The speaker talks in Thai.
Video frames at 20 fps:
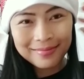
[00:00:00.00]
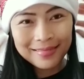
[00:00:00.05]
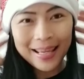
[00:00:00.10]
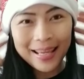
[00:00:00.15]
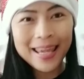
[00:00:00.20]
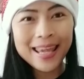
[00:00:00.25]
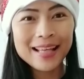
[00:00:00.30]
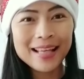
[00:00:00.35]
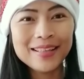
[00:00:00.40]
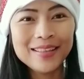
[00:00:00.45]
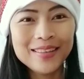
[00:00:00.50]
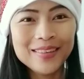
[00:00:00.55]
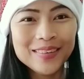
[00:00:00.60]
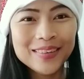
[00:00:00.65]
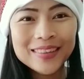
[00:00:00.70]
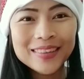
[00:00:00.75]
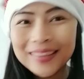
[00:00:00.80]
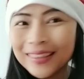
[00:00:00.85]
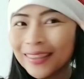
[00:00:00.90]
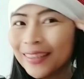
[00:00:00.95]
เอโค
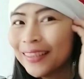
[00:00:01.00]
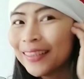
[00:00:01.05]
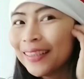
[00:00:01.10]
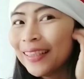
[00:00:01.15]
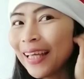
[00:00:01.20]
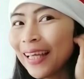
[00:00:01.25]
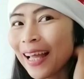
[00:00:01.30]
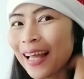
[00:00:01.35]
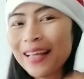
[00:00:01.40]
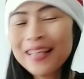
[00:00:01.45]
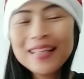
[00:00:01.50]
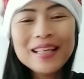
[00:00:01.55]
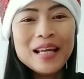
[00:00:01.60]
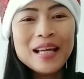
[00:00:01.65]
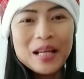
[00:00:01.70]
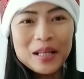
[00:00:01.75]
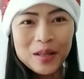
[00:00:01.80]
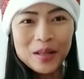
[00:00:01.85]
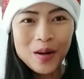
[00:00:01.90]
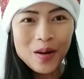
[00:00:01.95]
นะคะ
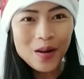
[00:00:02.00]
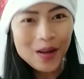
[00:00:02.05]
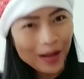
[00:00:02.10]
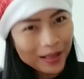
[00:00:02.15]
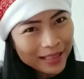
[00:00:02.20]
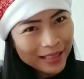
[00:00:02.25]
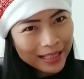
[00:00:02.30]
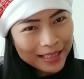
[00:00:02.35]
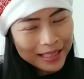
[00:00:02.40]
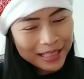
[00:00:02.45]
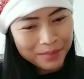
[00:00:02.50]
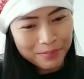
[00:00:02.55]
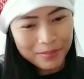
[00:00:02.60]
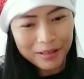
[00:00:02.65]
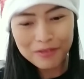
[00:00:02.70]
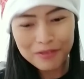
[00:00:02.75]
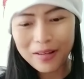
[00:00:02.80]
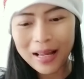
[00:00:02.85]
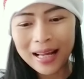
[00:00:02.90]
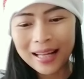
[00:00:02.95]
ก็ซื้อมา
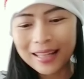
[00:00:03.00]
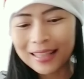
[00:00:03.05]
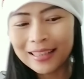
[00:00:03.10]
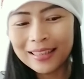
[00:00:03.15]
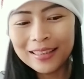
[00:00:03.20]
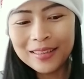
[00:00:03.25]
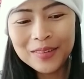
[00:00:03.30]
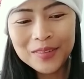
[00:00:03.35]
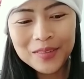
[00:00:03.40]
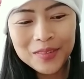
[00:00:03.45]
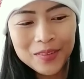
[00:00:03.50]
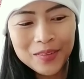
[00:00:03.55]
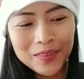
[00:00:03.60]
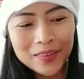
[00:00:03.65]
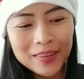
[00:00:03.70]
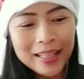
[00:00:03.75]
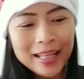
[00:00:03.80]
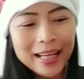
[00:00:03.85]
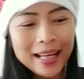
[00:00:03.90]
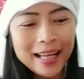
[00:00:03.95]
ฝากลูก
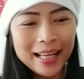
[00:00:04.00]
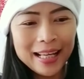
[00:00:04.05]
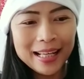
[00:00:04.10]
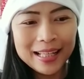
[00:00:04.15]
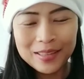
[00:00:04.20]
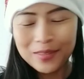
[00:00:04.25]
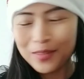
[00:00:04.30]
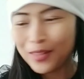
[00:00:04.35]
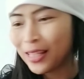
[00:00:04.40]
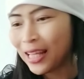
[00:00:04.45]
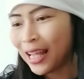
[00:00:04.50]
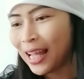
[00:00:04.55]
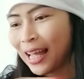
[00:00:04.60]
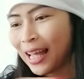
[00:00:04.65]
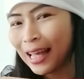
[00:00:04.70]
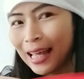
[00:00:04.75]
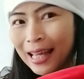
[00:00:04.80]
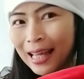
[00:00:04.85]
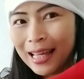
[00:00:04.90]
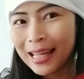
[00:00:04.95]
นะคะ ลูกชา
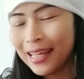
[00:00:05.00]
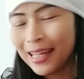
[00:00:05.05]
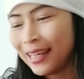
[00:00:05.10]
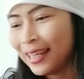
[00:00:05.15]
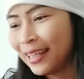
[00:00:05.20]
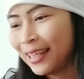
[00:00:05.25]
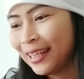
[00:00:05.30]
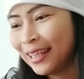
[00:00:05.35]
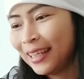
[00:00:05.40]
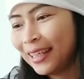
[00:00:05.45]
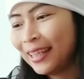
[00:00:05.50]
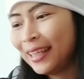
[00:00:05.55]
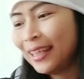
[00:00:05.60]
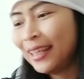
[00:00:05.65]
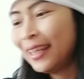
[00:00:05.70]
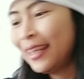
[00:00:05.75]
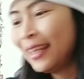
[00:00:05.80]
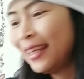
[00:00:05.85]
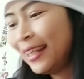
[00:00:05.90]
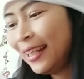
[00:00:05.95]
ย
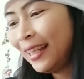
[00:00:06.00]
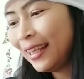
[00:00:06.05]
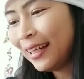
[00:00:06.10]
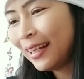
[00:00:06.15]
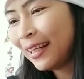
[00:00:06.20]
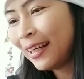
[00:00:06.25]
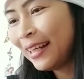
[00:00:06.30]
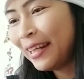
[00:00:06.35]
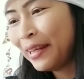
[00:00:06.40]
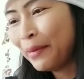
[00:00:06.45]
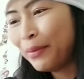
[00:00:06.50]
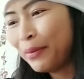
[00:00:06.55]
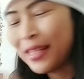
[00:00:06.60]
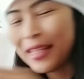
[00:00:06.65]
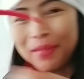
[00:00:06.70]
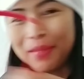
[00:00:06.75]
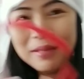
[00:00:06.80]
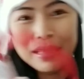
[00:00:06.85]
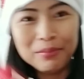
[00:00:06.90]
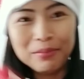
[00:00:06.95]
แล้วก็นี้เป็น
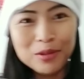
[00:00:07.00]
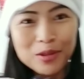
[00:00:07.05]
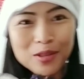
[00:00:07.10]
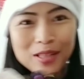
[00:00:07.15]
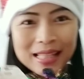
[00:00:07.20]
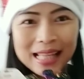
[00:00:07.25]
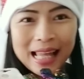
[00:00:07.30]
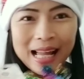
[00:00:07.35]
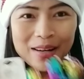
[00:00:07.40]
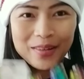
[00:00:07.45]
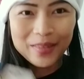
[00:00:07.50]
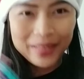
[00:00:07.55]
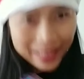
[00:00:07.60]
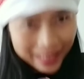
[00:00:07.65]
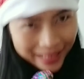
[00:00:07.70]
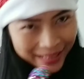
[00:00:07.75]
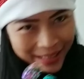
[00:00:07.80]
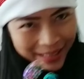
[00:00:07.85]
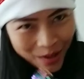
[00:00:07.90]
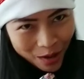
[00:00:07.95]
สำหรับลูกสาวนะ
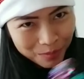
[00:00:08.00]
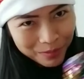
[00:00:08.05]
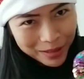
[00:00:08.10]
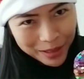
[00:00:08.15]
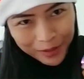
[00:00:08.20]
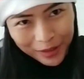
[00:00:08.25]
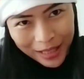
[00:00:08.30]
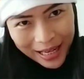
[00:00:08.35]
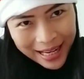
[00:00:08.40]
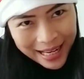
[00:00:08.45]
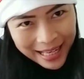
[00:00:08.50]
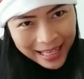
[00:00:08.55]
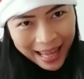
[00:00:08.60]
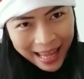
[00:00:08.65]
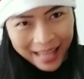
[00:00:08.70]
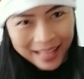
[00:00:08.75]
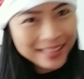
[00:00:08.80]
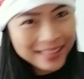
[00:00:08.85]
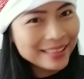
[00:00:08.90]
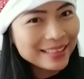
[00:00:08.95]
คะ นี่ของแม่นุชเองแห
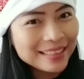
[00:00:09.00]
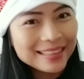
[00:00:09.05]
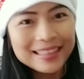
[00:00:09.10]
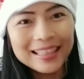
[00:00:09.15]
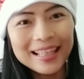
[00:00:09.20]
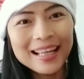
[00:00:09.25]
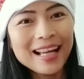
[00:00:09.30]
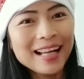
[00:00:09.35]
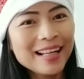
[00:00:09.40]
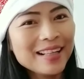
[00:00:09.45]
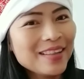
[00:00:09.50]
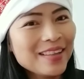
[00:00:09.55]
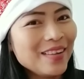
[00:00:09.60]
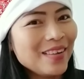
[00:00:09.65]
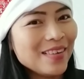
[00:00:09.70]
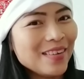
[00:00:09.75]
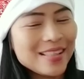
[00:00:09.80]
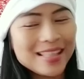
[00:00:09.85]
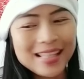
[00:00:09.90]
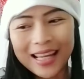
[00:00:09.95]
ละนะคะ ก็
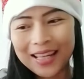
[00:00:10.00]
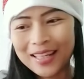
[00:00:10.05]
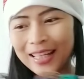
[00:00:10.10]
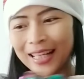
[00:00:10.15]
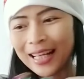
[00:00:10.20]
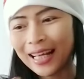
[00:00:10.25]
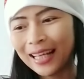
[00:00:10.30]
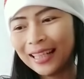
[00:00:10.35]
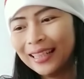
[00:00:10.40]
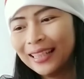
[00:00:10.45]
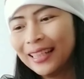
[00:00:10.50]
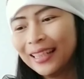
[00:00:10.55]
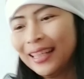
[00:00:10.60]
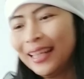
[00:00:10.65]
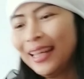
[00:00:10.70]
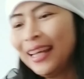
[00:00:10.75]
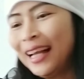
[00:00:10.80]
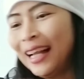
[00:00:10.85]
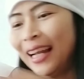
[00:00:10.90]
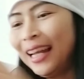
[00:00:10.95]
ใส่ด้วยกัน
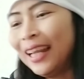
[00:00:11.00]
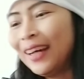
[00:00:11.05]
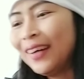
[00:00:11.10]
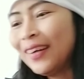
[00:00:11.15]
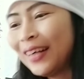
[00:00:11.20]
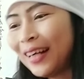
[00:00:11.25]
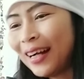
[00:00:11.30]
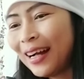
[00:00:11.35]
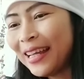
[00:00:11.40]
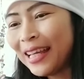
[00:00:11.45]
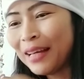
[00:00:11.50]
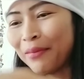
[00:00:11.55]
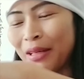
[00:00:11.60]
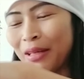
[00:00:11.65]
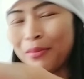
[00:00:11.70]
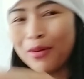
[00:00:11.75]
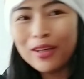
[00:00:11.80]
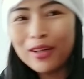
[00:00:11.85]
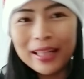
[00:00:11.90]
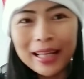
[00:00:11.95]
แล้วก็ยังไม่
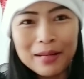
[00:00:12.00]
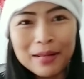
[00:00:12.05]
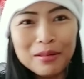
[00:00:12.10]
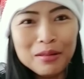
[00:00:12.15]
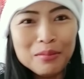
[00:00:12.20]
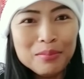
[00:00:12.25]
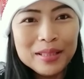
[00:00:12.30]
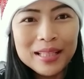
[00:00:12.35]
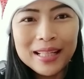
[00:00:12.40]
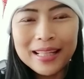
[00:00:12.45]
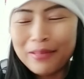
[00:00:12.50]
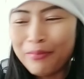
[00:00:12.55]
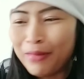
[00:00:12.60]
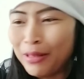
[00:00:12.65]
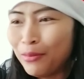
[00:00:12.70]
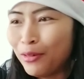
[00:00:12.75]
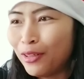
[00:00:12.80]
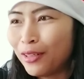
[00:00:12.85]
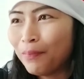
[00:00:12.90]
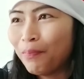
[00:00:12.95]
หมดนะคะเพื่อนๆยังไม่
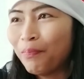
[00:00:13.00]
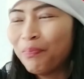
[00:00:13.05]
หมด